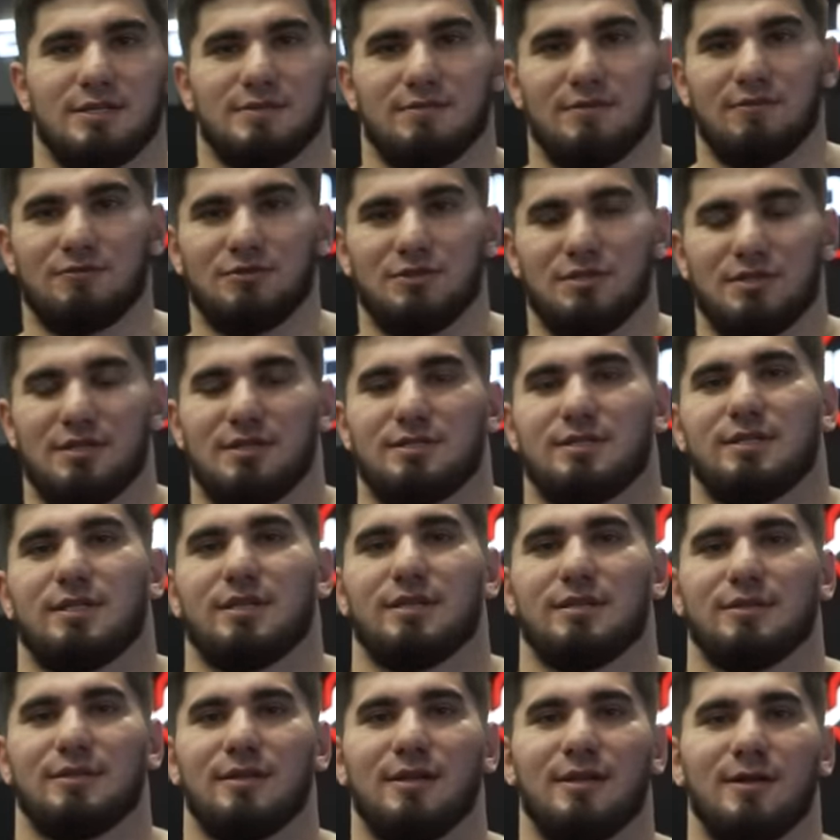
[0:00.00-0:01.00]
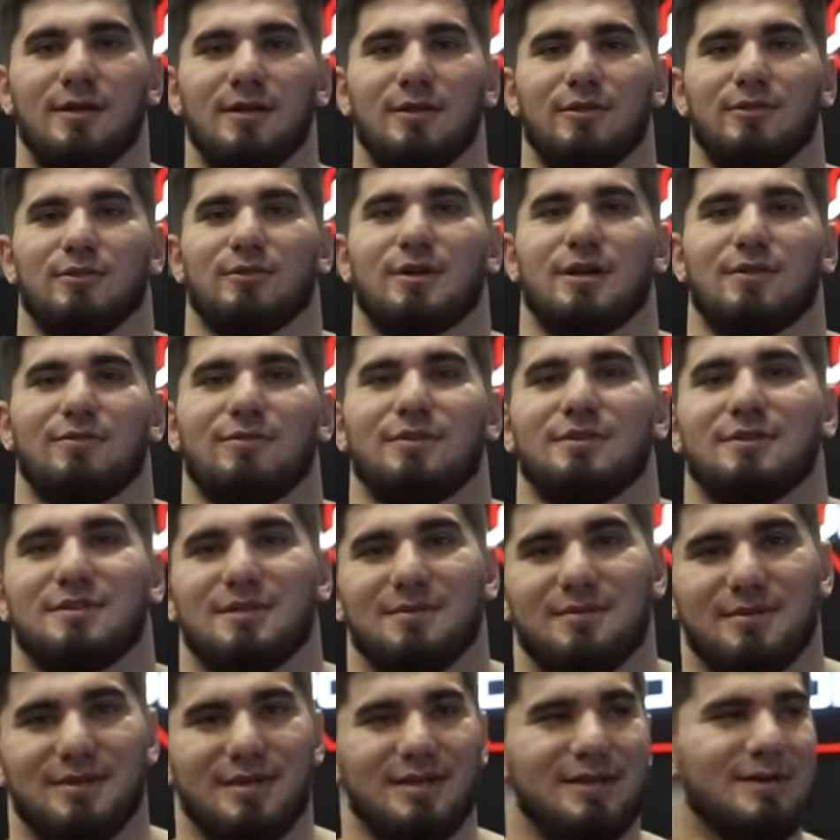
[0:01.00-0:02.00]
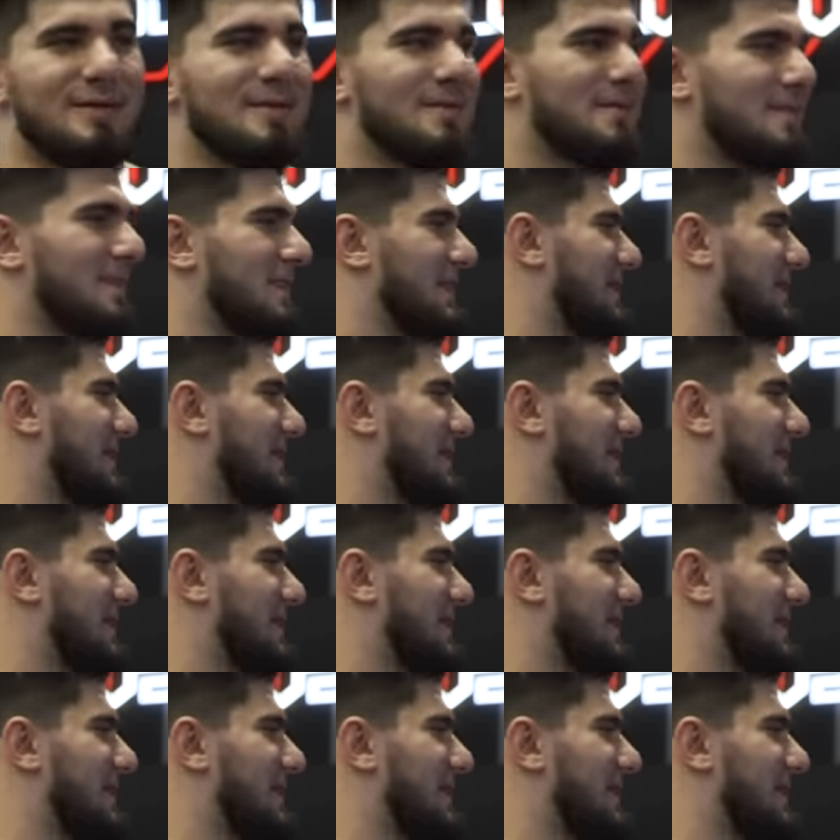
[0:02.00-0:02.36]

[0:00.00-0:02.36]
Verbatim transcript: как в своих 14 лет. Но, ну, как видите, меня